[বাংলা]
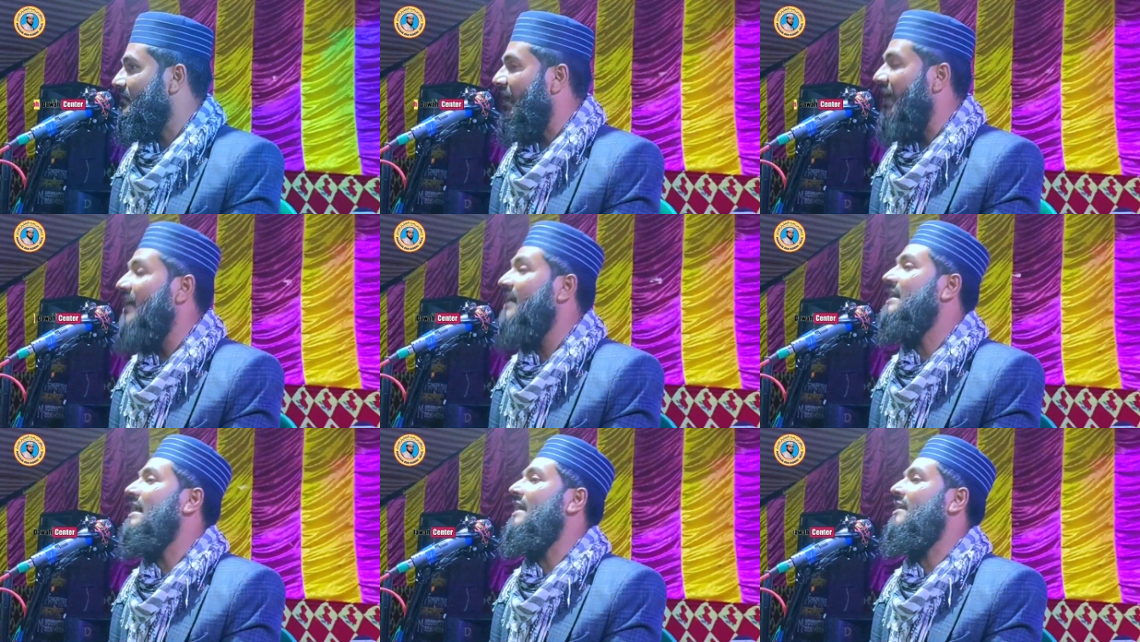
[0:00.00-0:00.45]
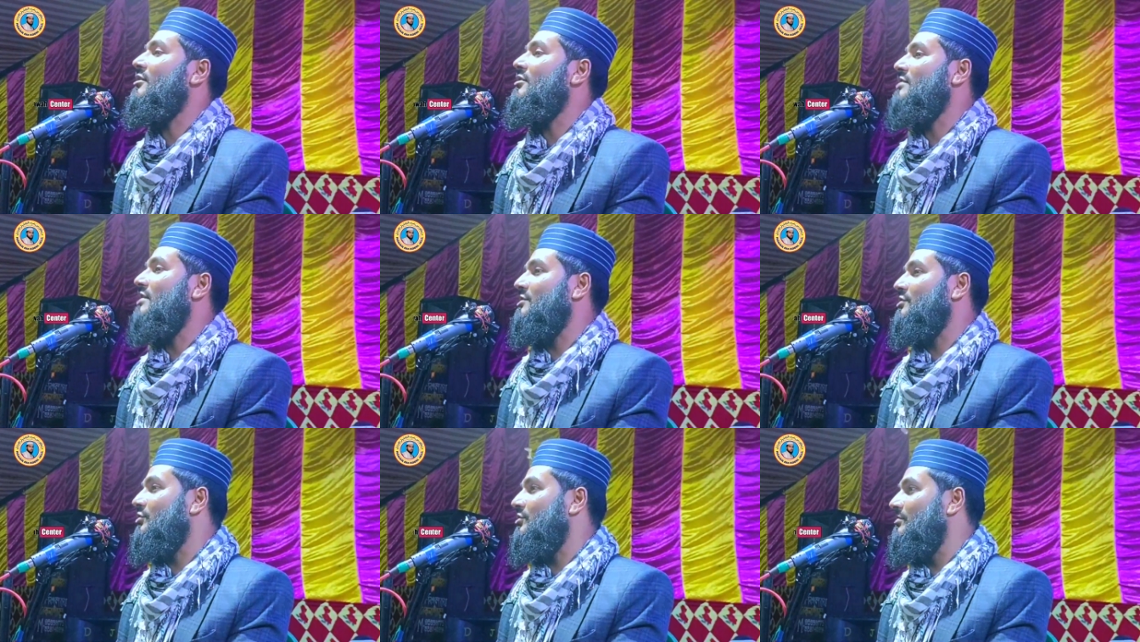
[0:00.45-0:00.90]
কে কার
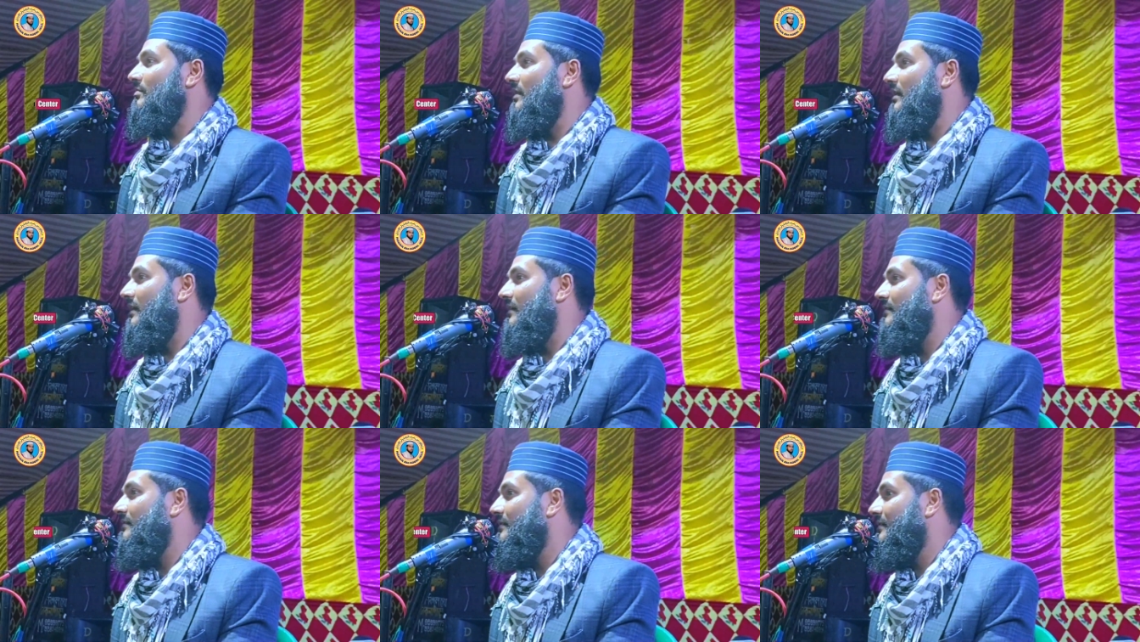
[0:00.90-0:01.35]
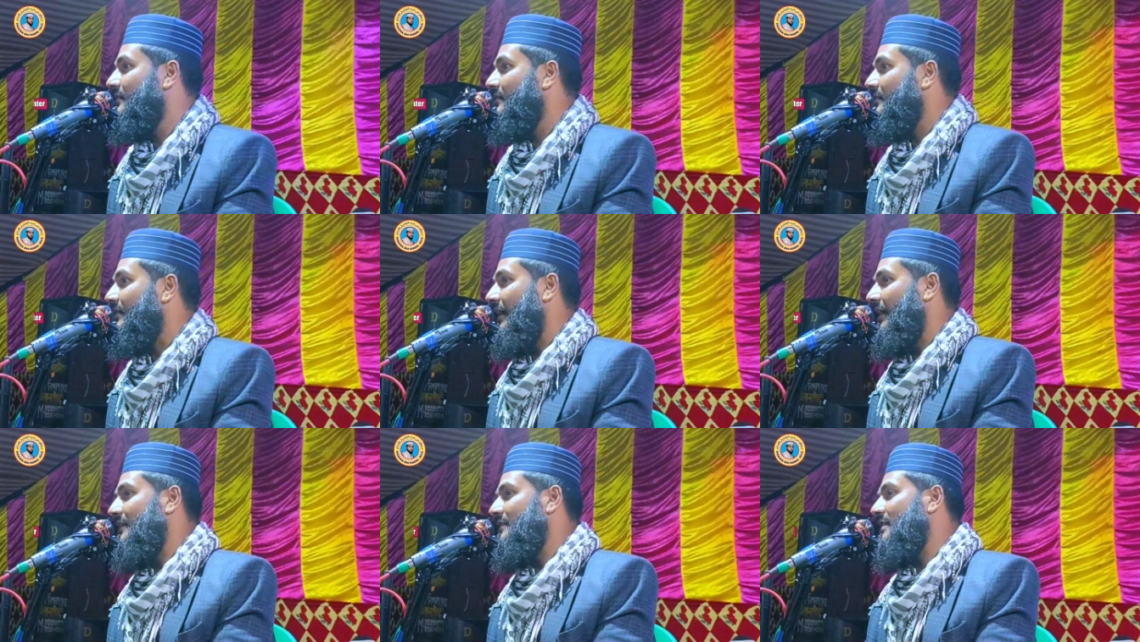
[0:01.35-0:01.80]
কথা শুনবে
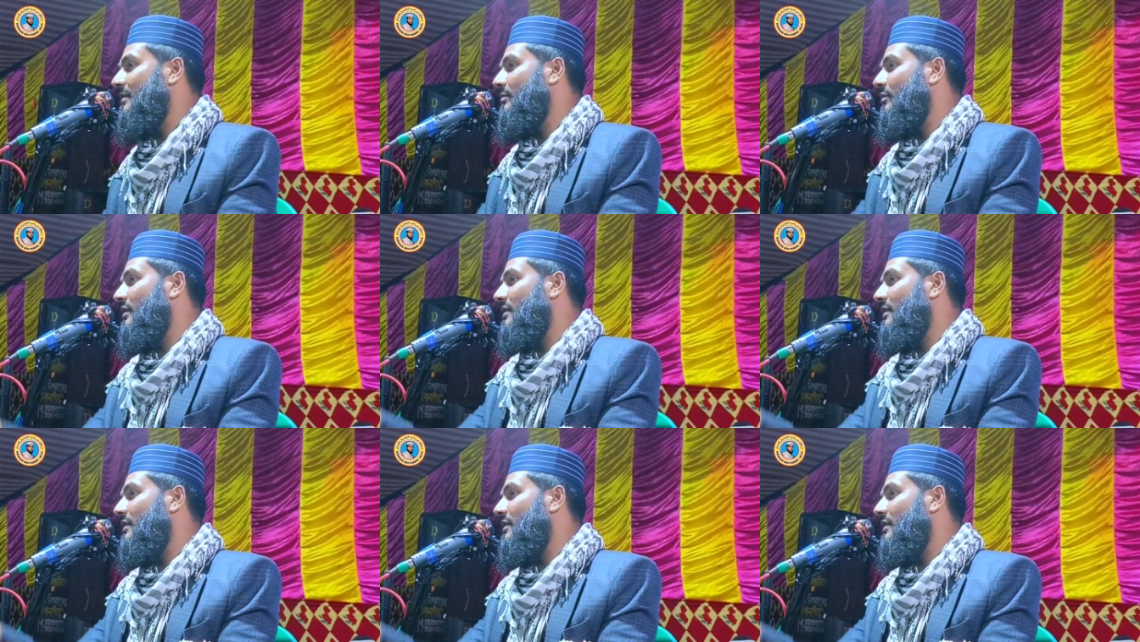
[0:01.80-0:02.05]
এই যে